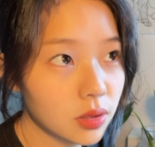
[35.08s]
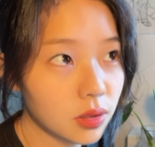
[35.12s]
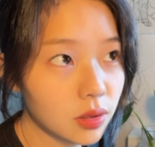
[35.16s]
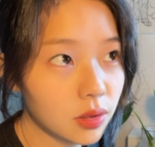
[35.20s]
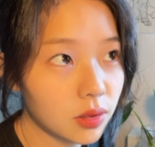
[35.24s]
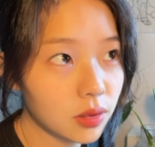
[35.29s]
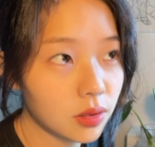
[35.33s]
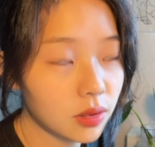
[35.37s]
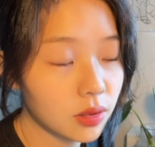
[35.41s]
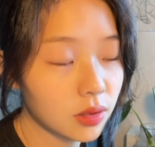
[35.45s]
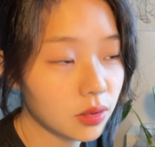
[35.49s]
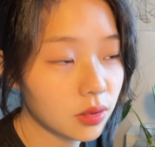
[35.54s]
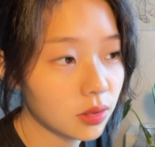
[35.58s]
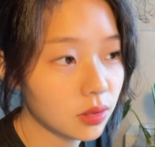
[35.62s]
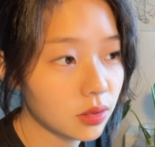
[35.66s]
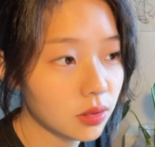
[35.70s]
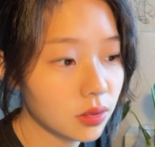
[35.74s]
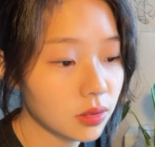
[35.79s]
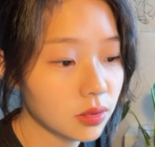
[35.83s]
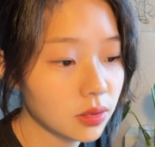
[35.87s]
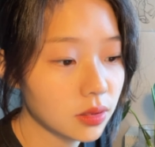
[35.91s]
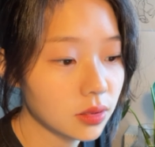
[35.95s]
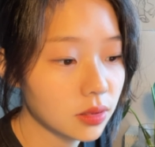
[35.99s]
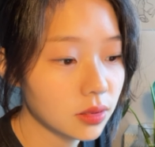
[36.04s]

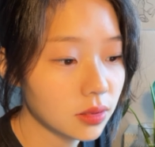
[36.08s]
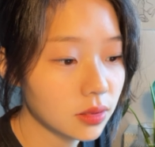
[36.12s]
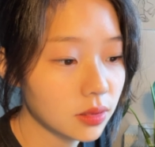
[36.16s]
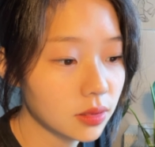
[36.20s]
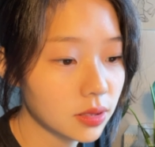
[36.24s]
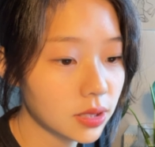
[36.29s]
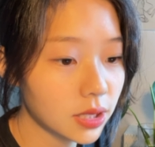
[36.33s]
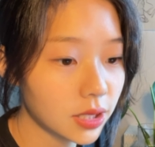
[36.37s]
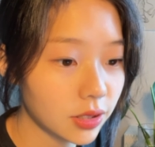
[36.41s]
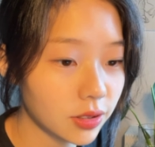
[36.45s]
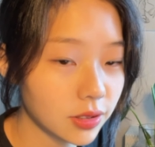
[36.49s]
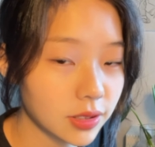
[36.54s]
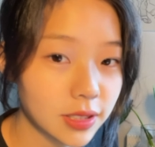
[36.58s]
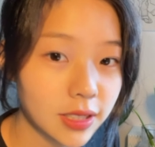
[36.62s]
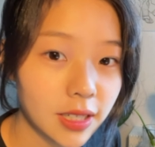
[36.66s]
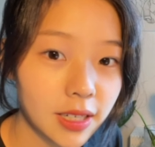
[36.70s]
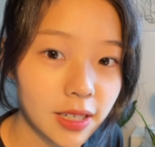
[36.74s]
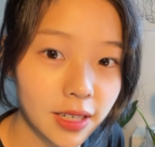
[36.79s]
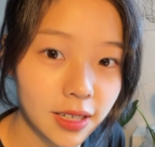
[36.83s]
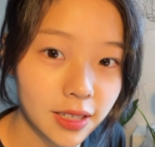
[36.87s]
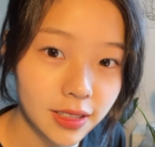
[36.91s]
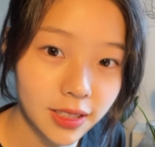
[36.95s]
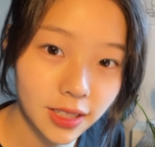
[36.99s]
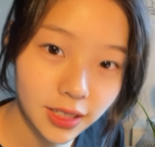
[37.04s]
어, 제
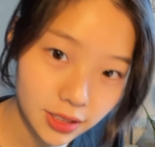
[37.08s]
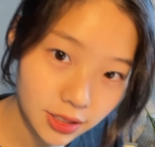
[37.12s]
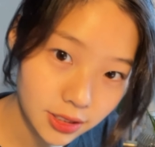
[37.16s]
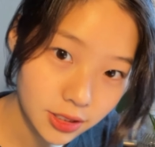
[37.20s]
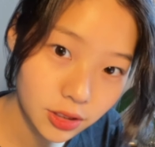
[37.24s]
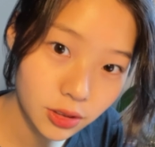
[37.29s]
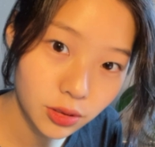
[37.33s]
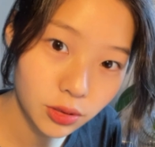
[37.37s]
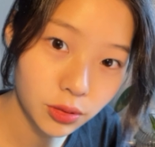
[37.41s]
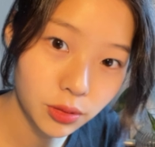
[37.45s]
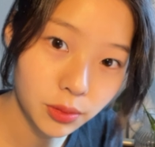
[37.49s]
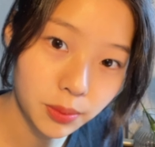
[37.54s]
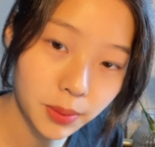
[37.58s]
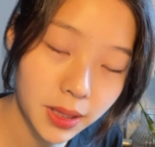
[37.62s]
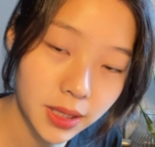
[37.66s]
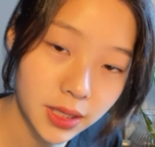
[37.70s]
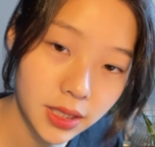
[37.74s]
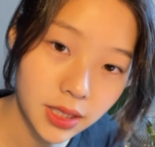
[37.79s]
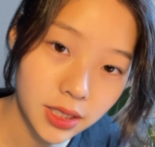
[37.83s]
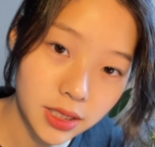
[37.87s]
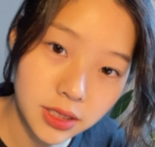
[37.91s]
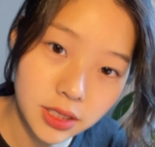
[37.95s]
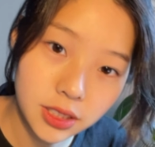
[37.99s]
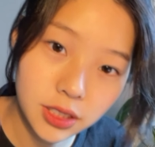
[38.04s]
영상에 댓글로
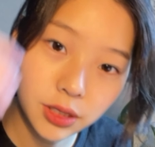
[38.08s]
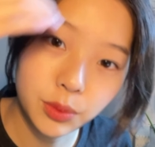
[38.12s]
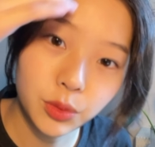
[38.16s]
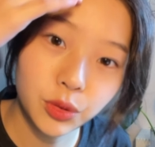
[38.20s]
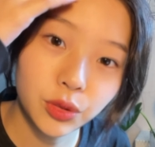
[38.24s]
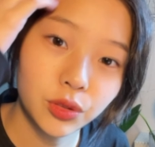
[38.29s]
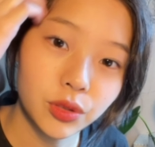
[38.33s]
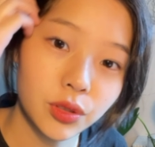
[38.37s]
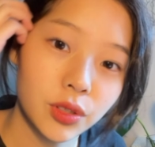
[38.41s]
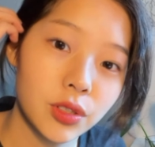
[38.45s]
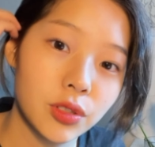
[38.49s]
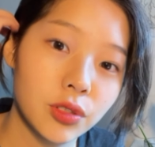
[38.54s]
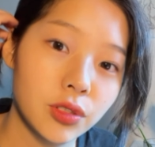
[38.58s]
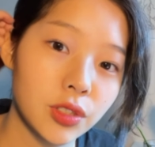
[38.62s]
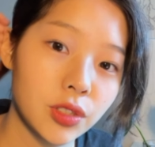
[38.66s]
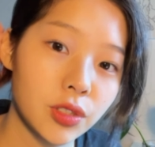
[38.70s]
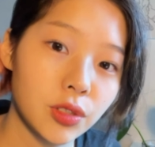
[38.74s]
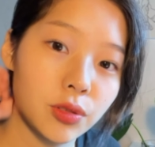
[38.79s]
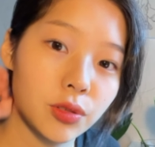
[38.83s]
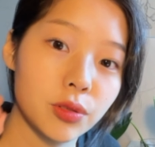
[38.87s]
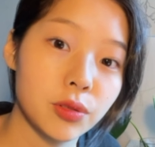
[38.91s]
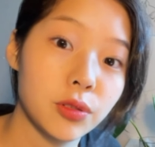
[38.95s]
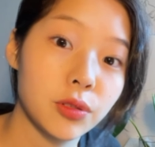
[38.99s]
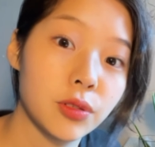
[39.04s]
많이 질문도
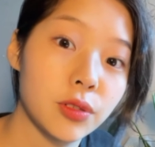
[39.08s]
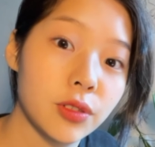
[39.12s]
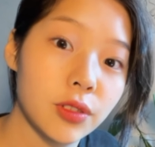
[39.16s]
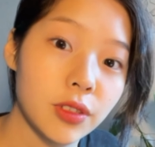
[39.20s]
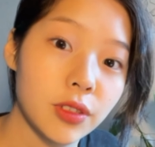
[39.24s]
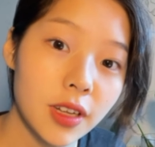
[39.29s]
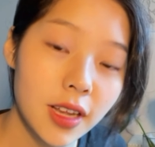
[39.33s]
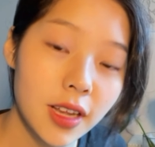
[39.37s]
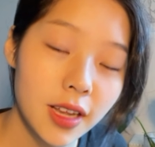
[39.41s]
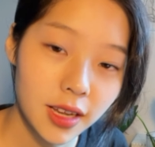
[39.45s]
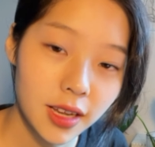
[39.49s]
해주시고